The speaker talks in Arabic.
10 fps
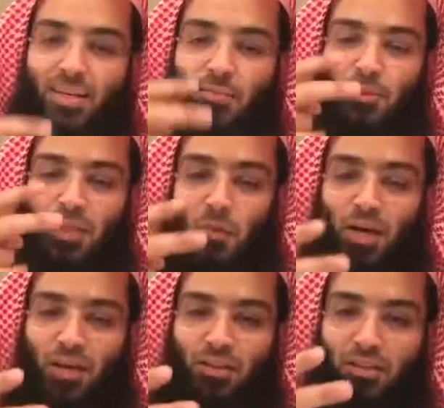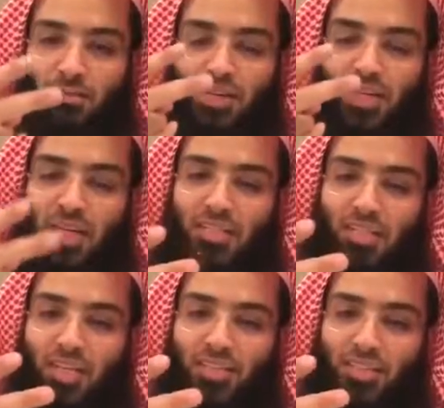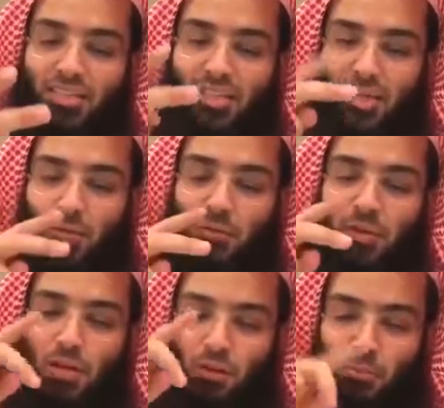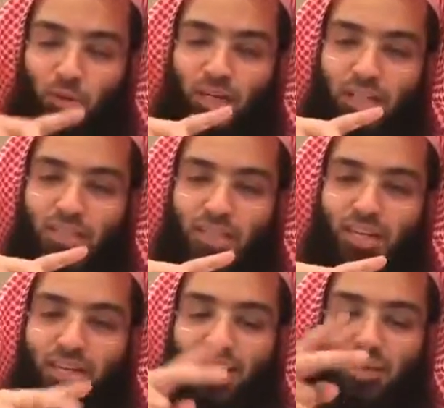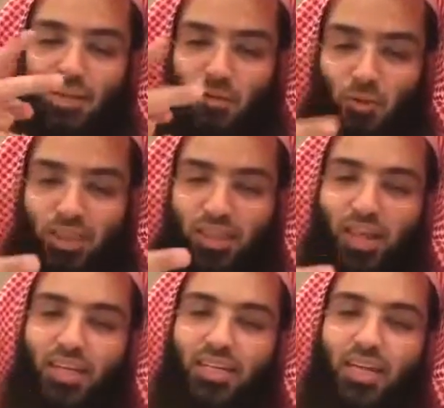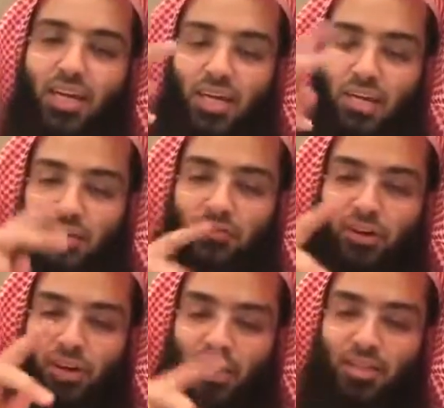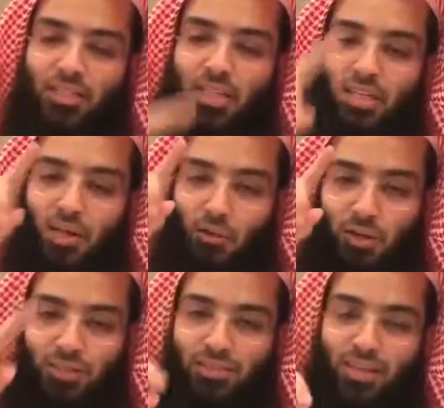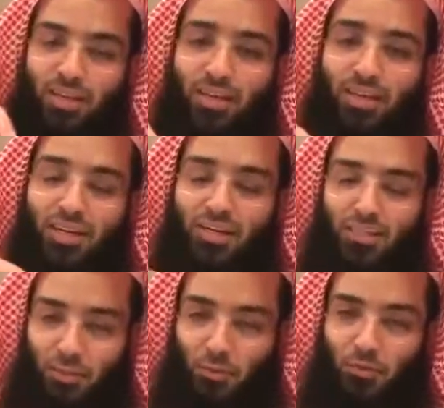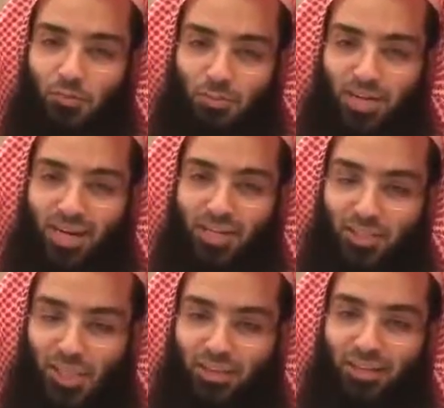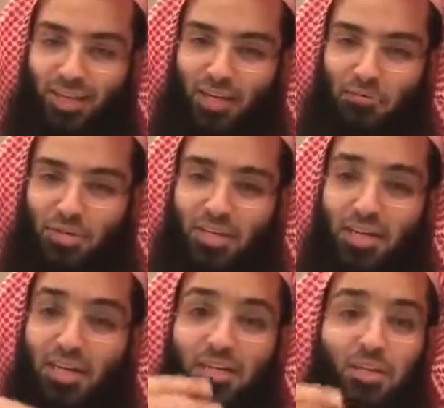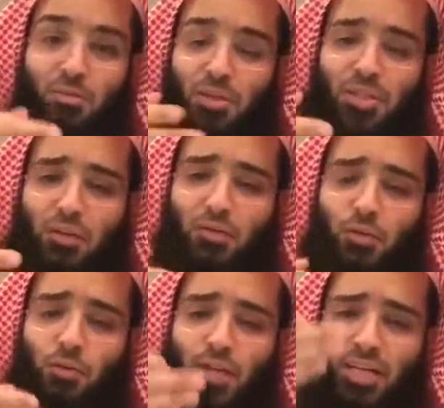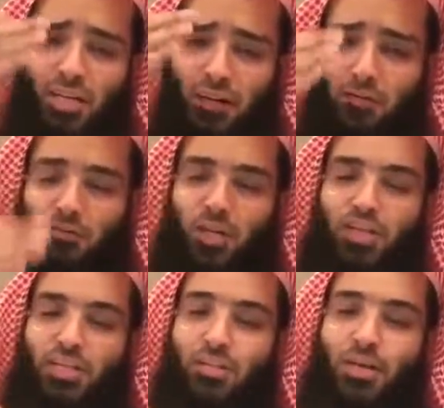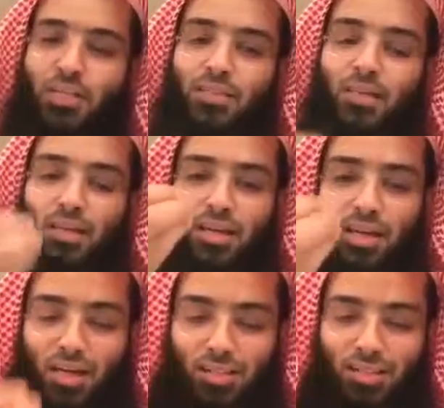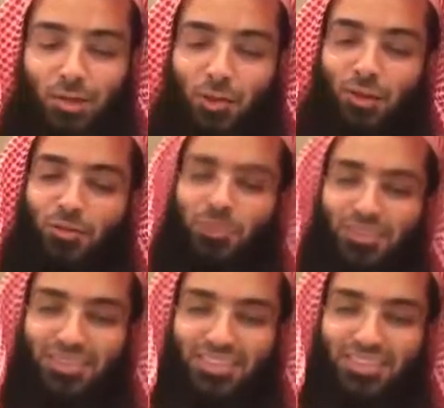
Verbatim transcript: المتواضع بين حسنتين الأولى حب الناس له والثانية الرفعة التي ينالها عند الله تقول أم عائشة رضي الله عنها إنكم لتغفلون عن أفضل العبادة التواضع